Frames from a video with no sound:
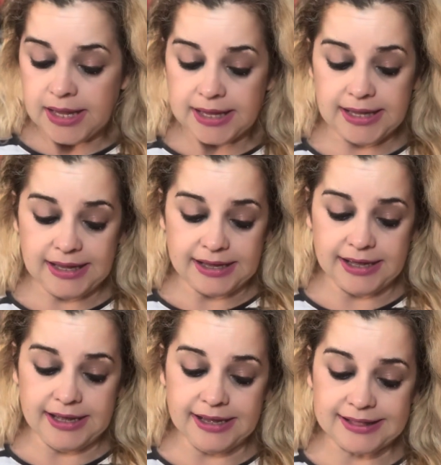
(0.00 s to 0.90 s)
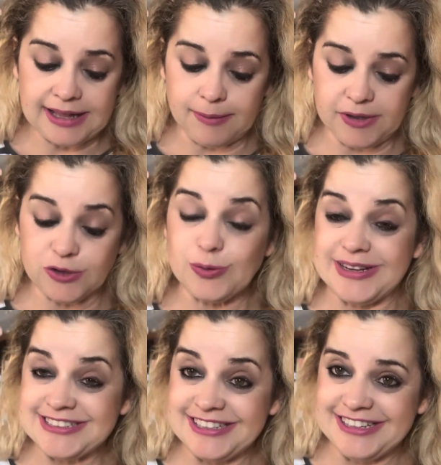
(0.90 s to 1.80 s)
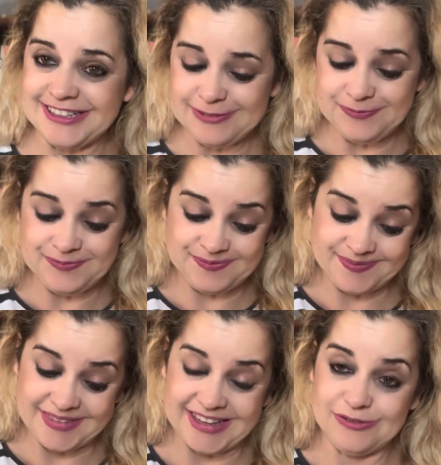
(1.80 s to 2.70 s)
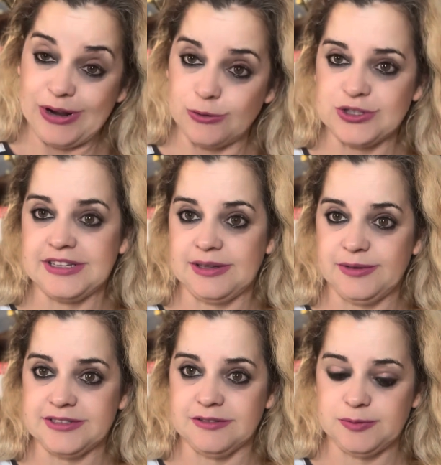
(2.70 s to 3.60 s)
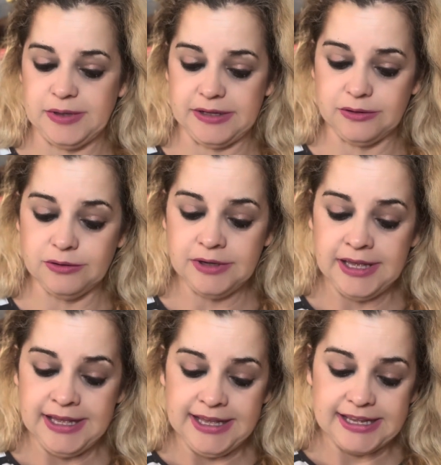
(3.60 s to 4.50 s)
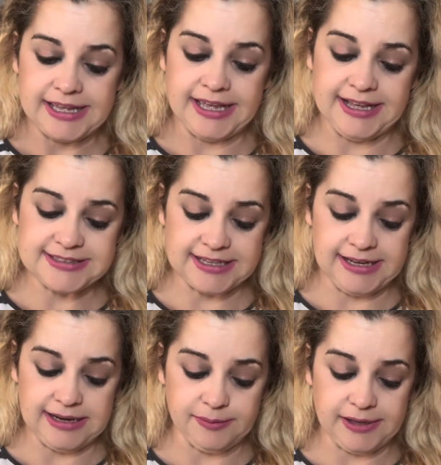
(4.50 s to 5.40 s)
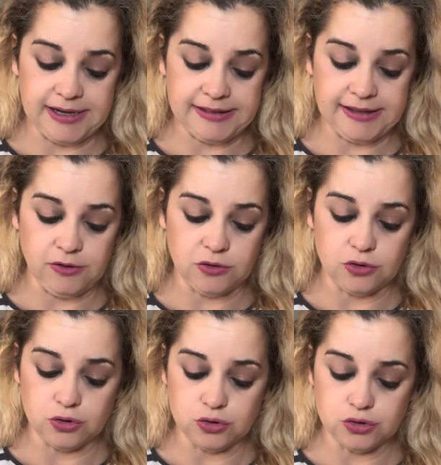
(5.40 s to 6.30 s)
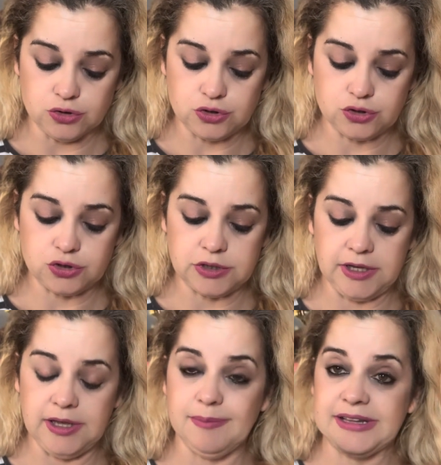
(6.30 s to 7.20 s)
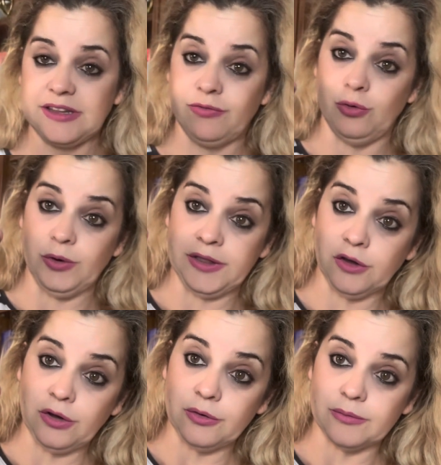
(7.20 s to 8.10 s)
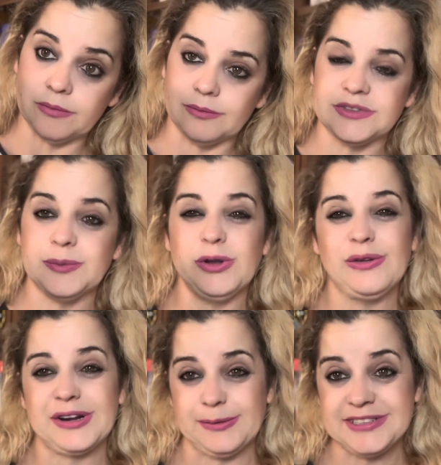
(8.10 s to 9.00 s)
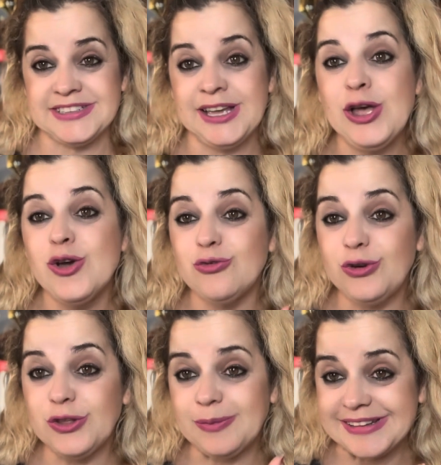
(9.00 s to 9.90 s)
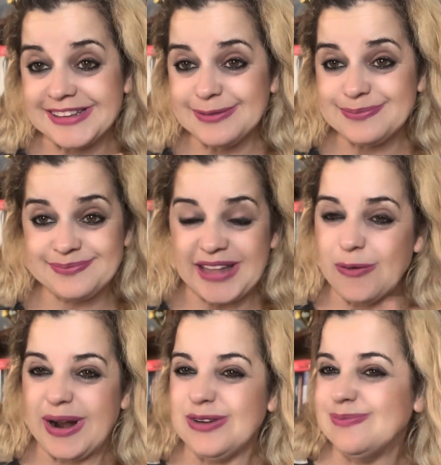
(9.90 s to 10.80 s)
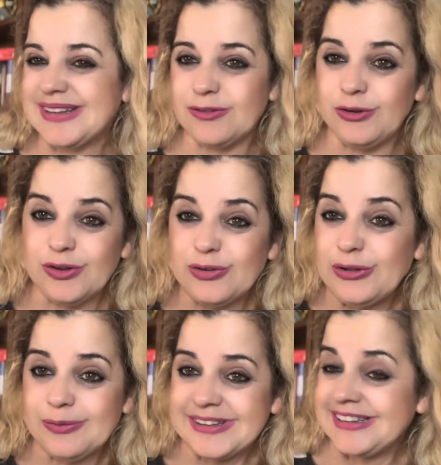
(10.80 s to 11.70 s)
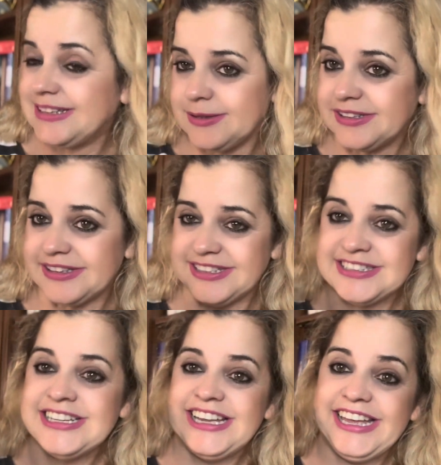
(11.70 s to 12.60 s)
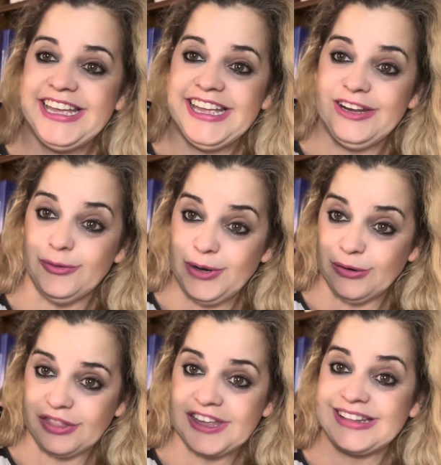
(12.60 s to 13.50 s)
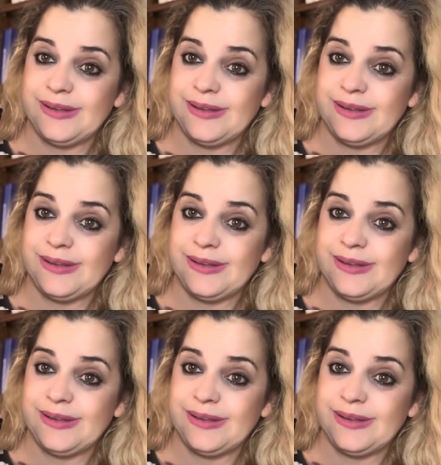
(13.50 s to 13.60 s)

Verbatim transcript: Y eh, también os voy a enseñar una cosa que también estaba esperando, que es el labial de los eh, mate fluido. Siempre lo digo al revés. Fluido mate Da igual, mate, fluido, fluido, mate, ya me entendéis. el número 11, que